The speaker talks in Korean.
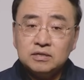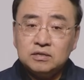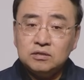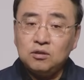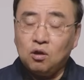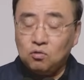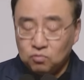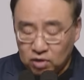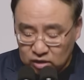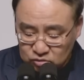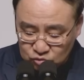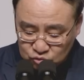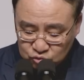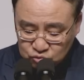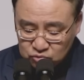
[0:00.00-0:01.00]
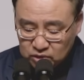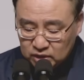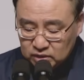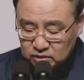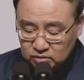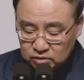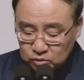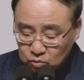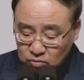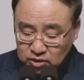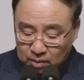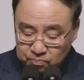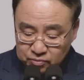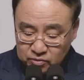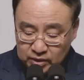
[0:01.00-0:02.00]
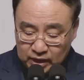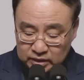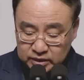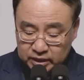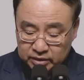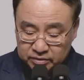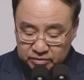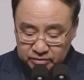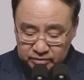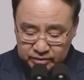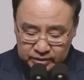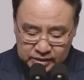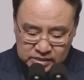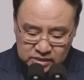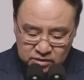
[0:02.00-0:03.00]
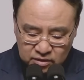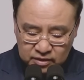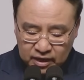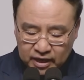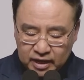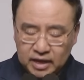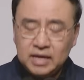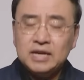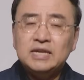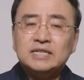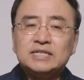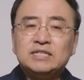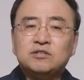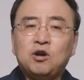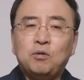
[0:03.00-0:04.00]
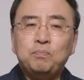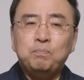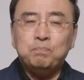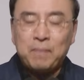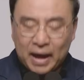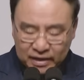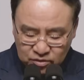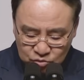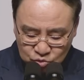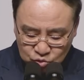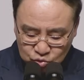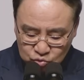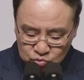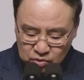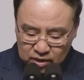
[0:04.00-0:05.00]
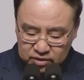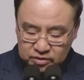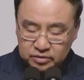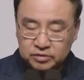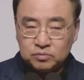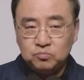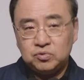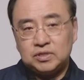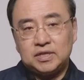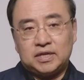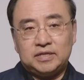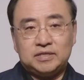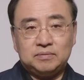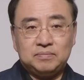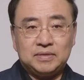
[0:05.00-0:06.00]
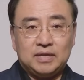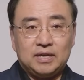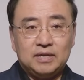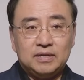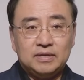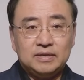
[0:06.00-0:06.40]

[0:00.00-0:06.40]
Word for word: 그 영광을 추구하는 것이 꼭 나쁜 건 아니에요. 그런데 그것만 추구하는 것은 문제가 있습니다.